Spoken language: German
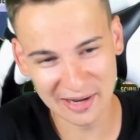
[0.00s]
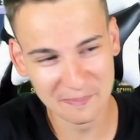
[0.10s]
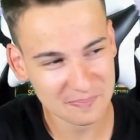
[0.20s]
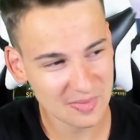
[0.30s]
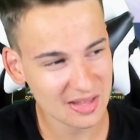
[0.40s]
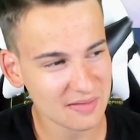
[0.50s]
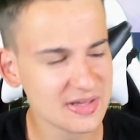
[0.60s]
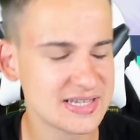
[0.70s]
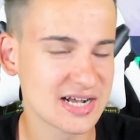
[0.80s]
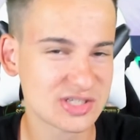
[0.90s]
Ähm,
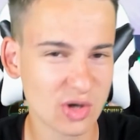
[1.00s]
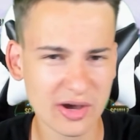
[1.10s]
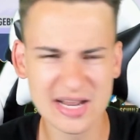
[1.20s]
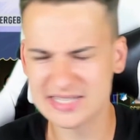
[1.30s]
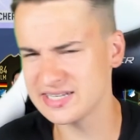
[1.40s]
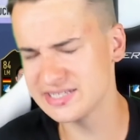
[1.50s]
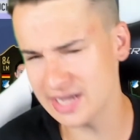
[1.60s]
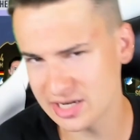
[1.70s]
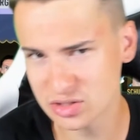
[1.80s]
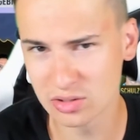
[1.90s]
wie gesagt, sorry, dass ich das
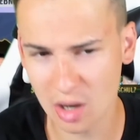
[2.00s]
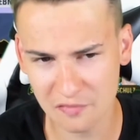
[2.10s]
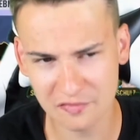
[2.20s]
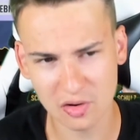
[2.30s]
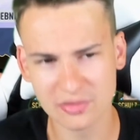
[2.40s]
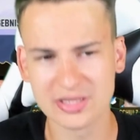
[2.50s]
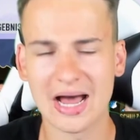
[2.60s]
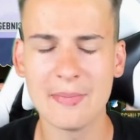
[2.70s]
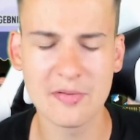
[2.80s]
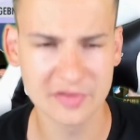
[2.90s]
nicht alles so kaufen konnte.
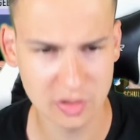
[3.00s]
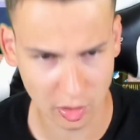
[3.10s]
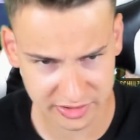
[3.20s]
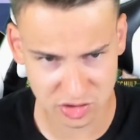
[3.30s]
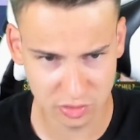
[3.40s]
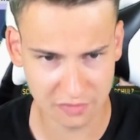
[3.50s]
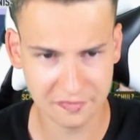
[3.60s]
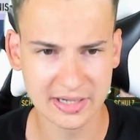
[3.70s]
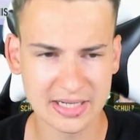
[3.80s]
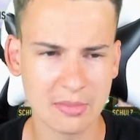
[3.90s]
Da haben einfach die Coins dazu
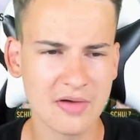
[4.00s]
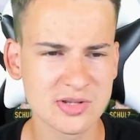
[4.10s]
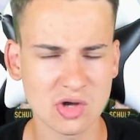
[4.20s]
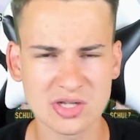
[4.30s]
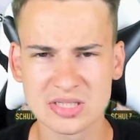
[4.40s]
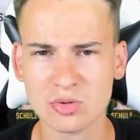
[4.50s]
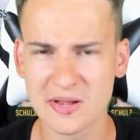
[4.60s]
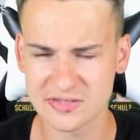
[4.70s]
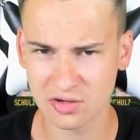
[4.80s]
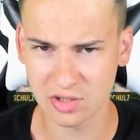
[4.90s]
gefehlt. Aber wir haben jetzt trotzdem
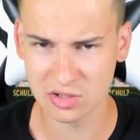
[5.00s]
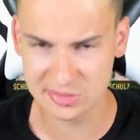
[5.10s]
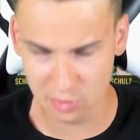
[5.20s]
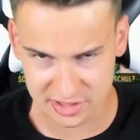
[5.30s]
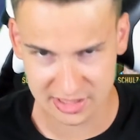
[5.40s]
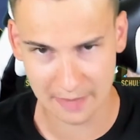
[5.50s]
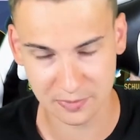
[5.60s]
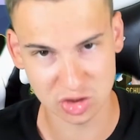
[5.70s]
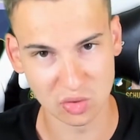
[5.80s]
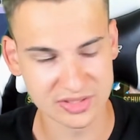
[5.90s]
über 200.000 Münzen
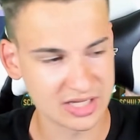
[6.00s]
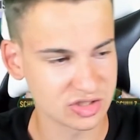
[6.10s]
abgestoßen.